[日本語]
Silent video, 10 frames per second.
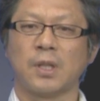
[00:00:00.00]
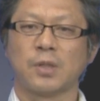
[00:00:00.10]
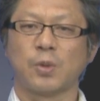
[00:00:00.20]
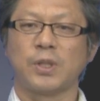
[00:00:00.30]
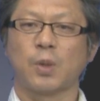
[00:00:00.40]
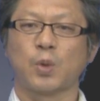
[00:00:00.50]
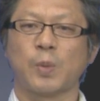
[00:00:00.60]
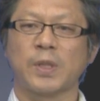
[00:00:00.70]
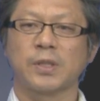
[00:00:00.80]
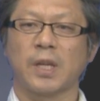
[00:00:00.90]
そういった言
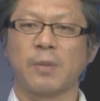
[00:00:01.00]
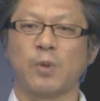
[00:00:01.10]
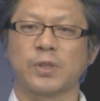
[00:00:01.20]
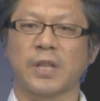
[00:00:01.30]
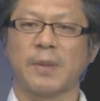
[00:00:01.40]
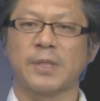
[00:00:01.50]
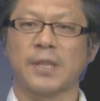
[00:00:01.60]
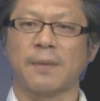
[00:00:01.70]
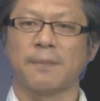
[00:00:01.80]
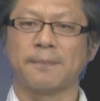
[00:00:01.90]
葉遣いも使いません